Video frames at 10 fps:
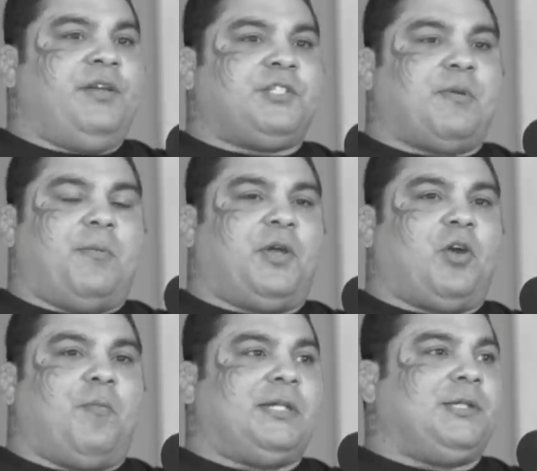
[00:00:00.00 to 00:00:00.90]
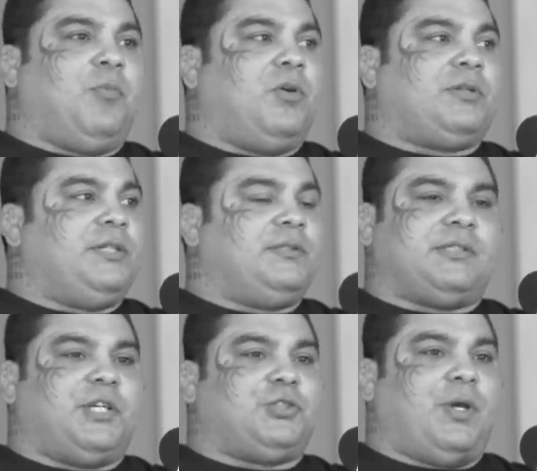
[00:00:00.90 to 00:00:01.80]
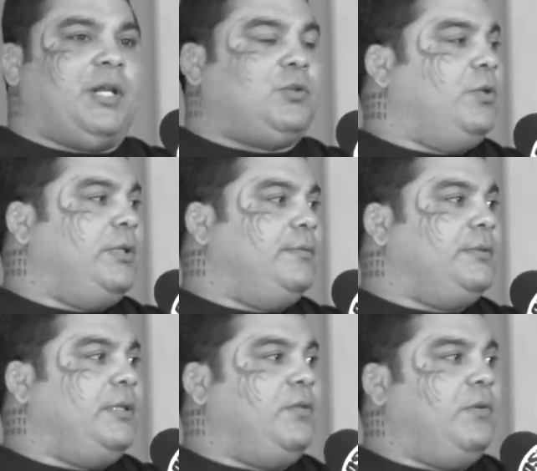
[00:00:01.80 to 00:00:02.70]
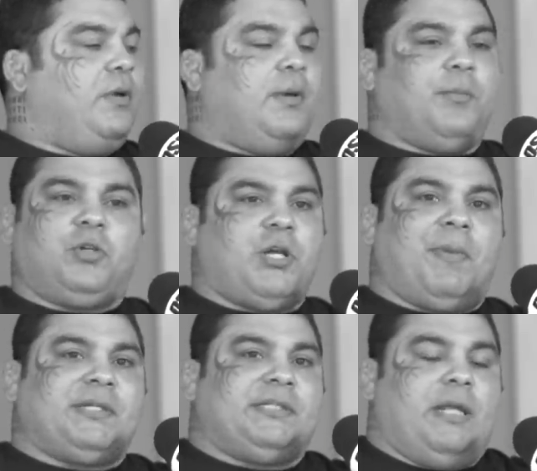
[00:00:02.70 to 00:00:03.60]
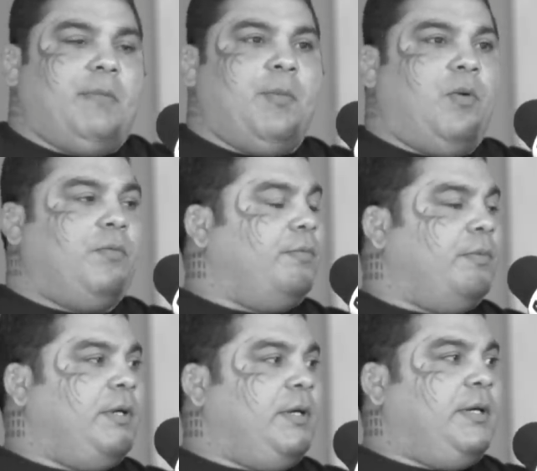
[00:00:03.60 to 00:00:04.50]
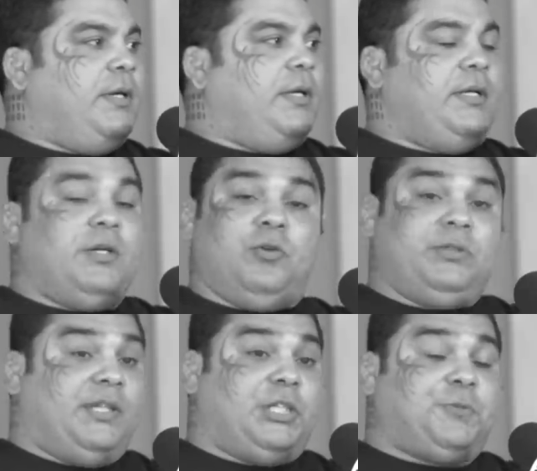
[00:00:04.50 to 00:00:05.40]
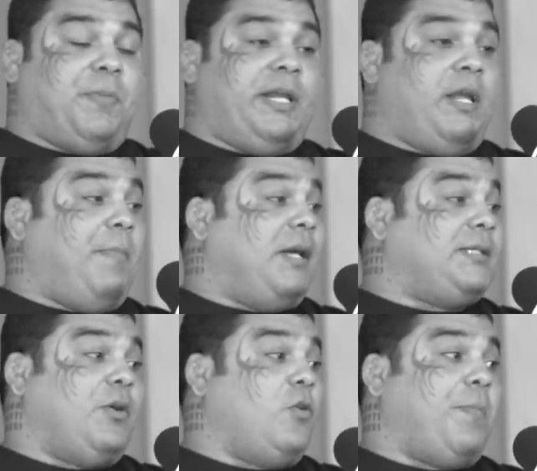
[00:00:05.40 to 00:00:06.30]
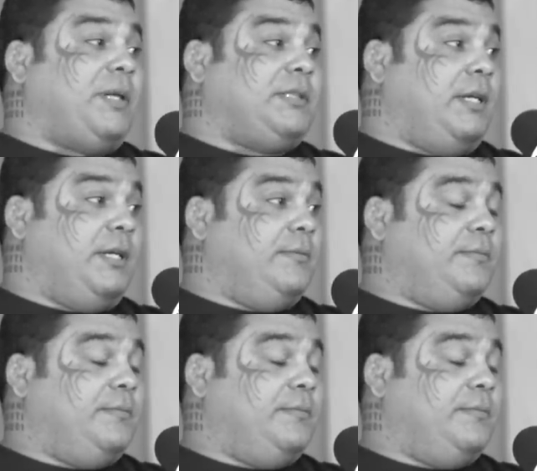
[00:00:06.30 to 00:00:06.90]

Isso para mim é que é o mais importante dessa história toda, entendeu? Porque eu já passei, meu irmão. E eu não desejo para ninguém passar o que eu passei.